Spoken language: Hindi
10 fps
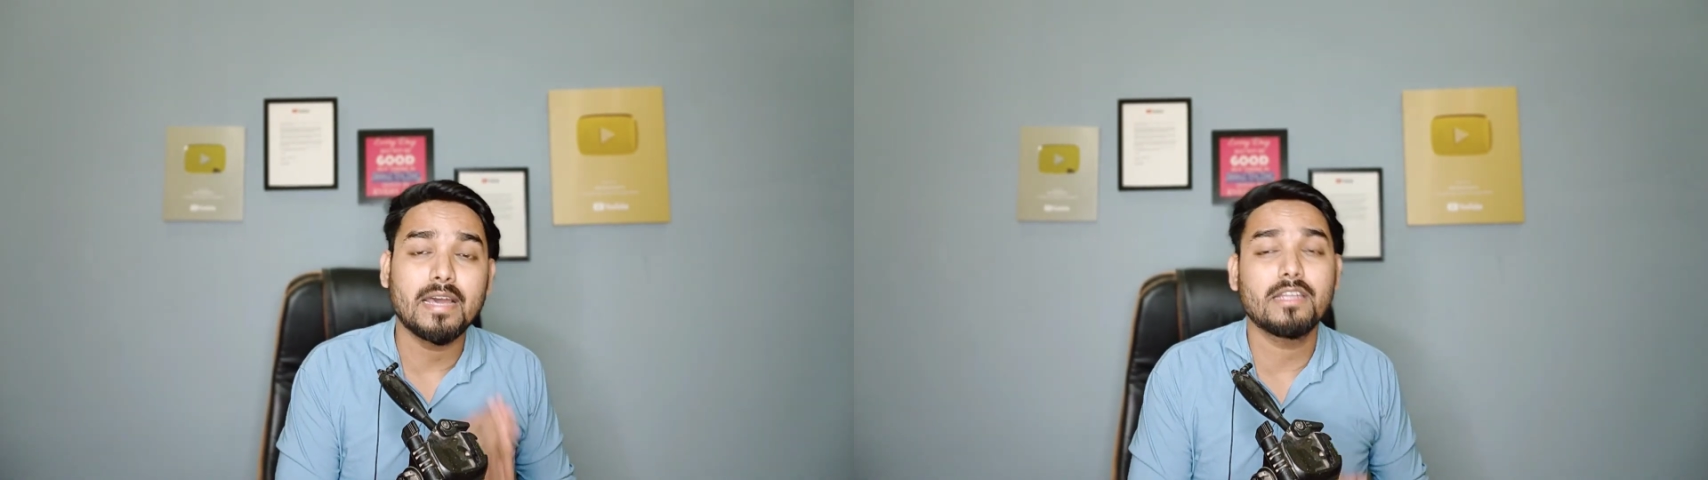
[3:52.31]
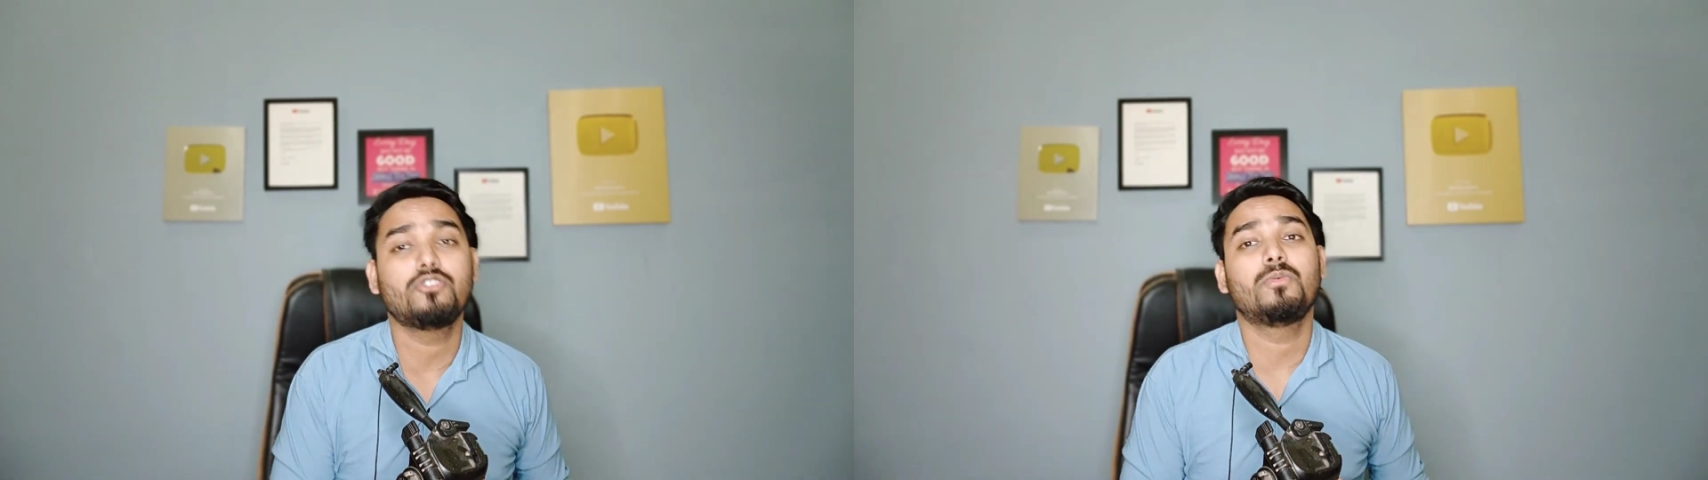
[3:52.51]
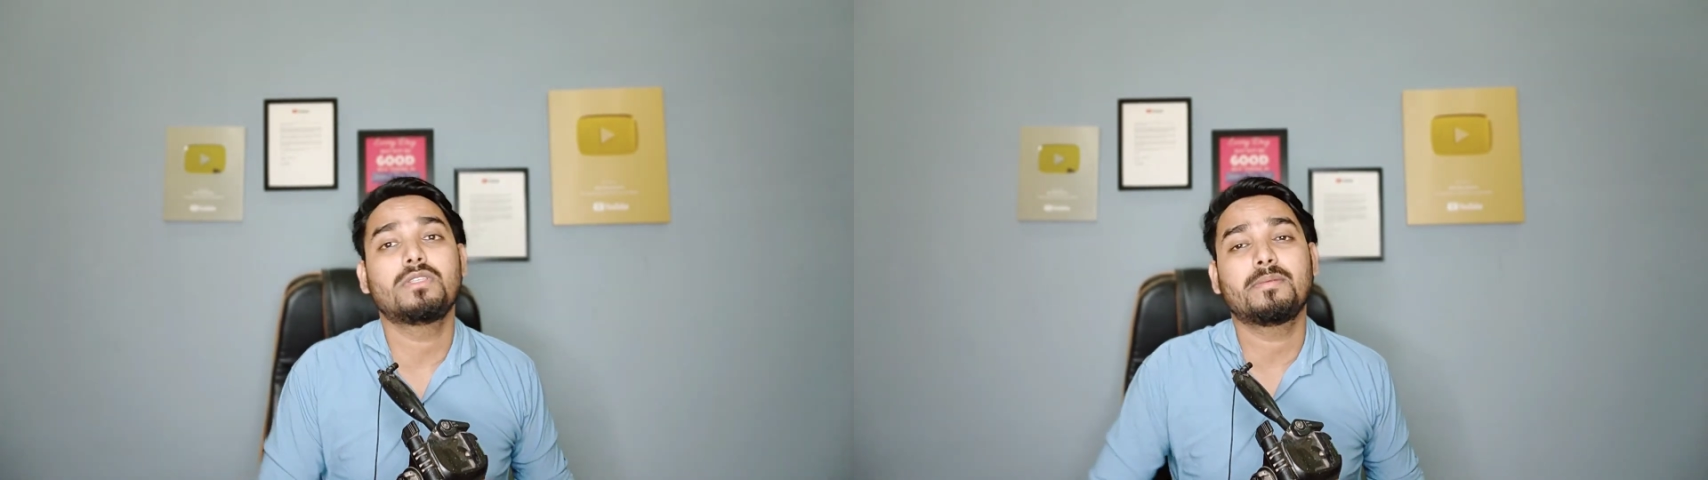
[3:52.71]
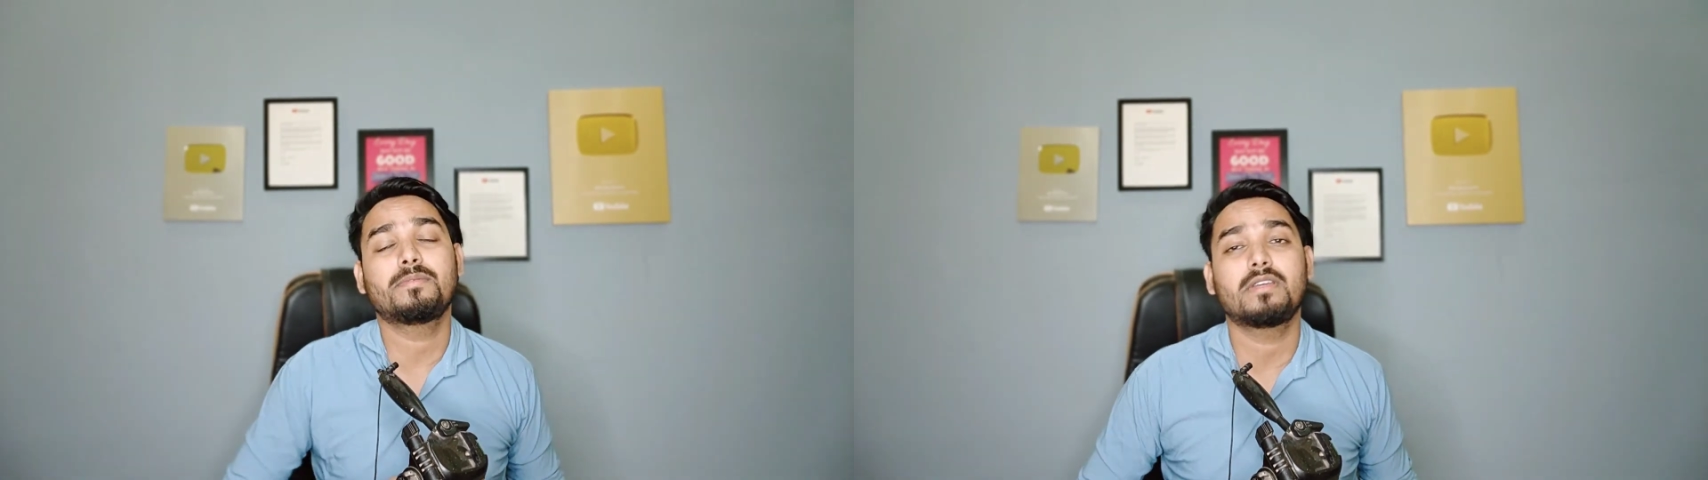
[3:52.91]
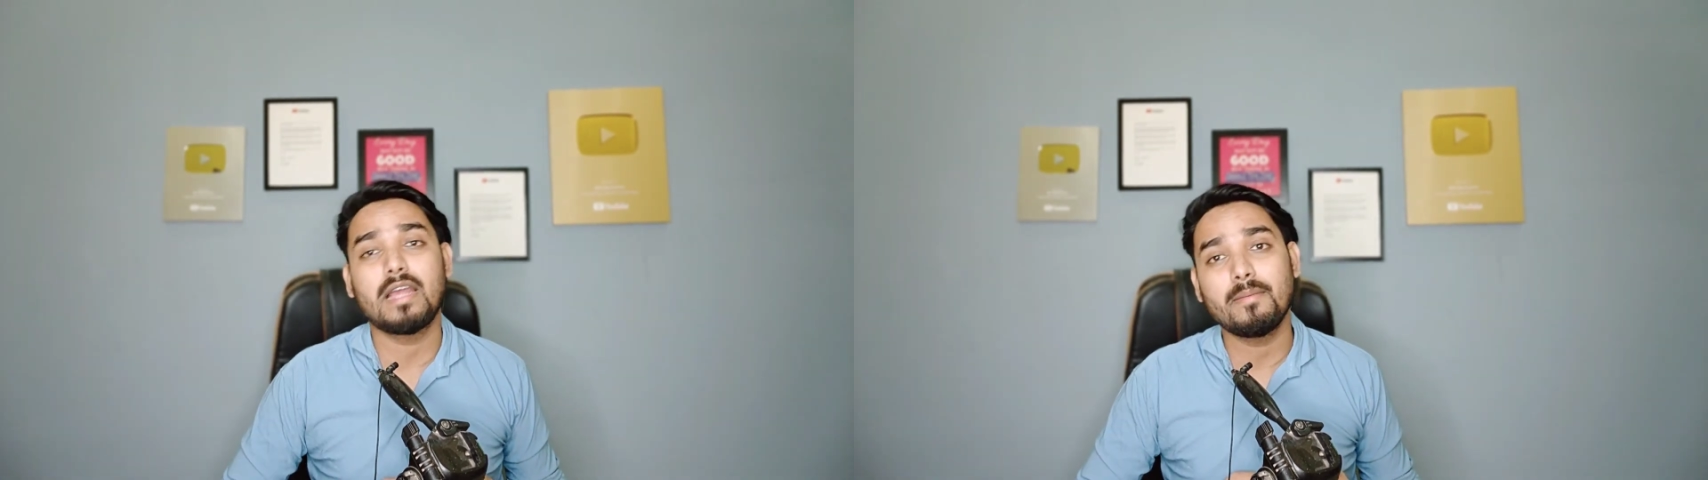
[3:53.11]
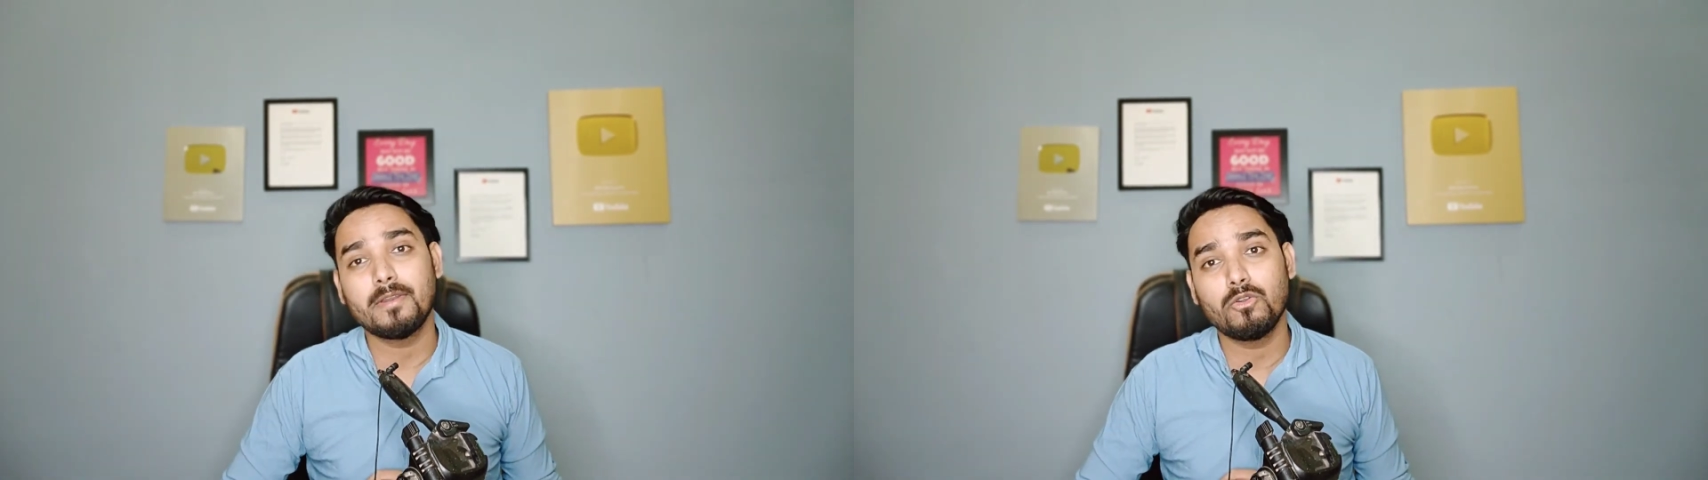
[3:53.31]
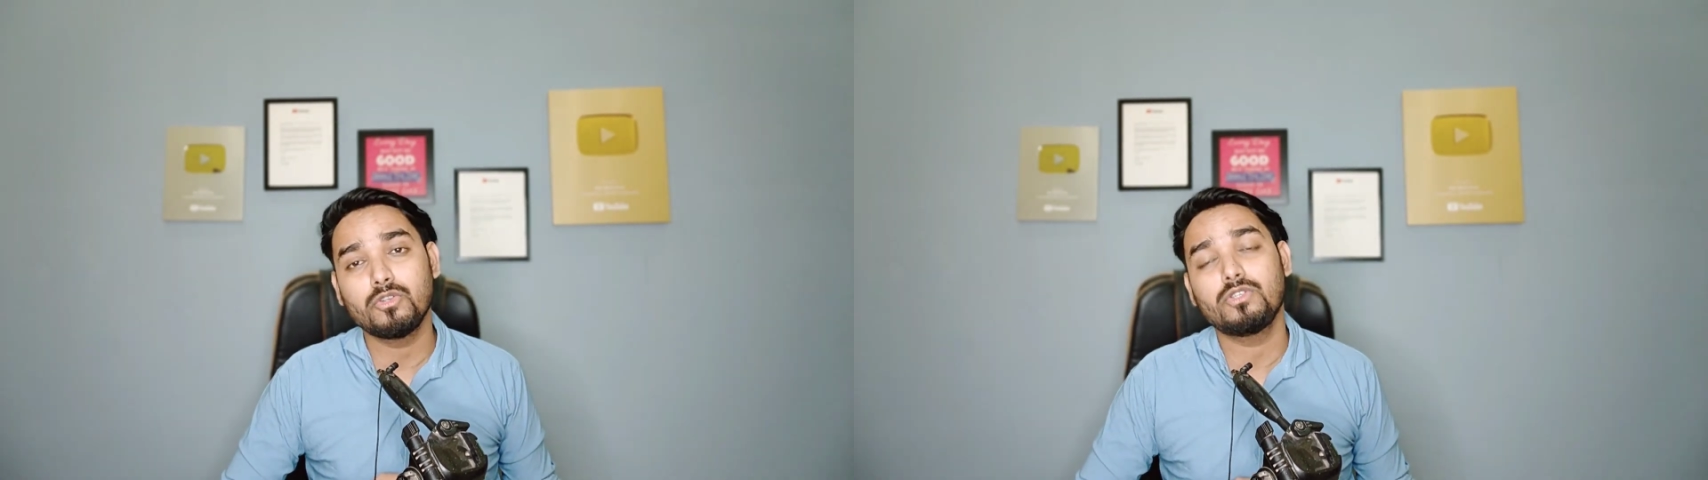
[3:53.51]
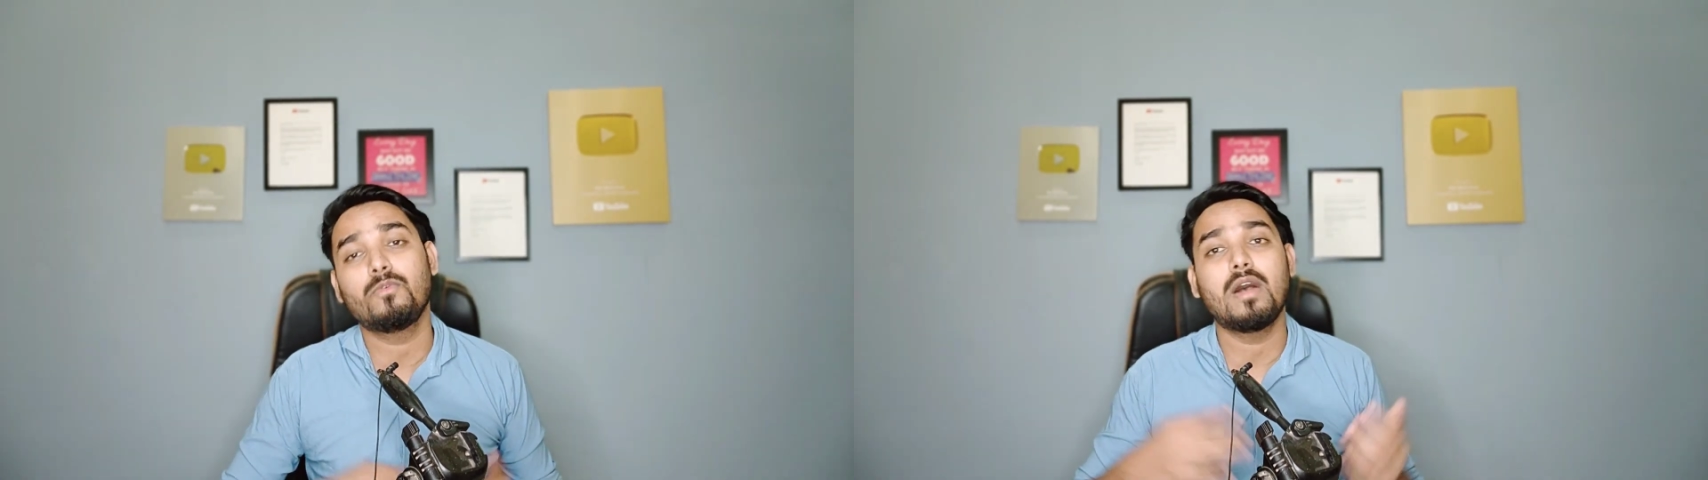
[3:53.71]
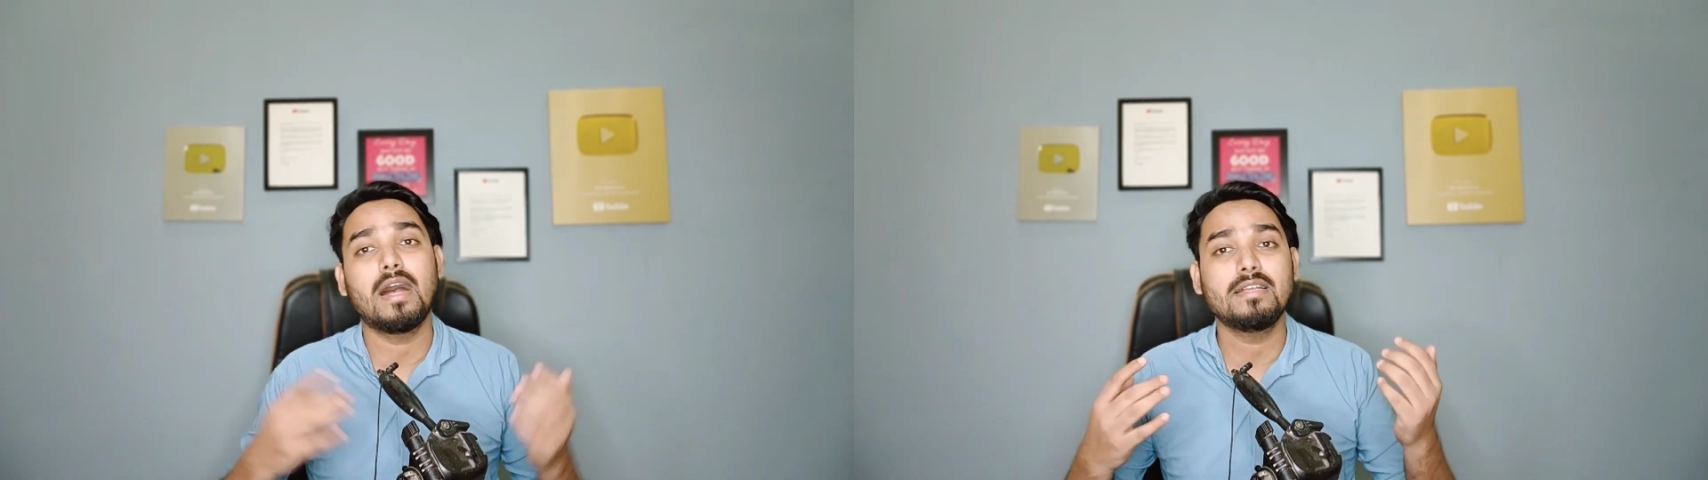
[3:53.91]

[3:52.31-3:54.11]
कारण जो वो सब्सक्राइबर लोग जो वो